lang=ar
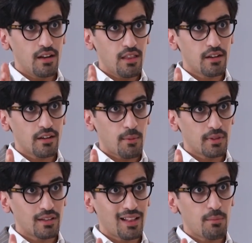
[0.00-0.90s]
الاذن
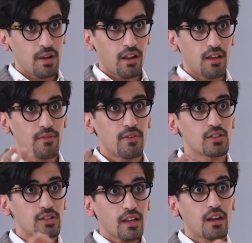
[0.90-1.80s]
قامت تطلع برا صحيح
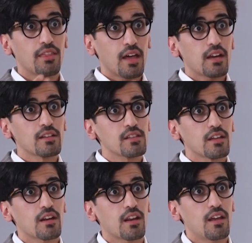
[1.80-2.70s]
فالشكل الظاهر
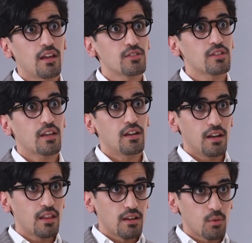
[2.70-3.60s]
يصير آه، شكل
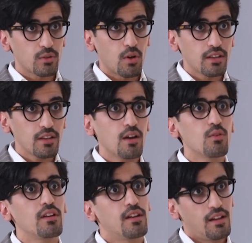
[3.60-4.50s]
الاذن الوطواطيه
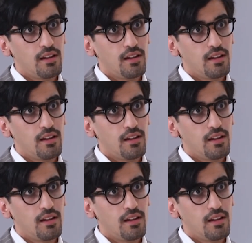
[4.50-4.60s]
او نعم.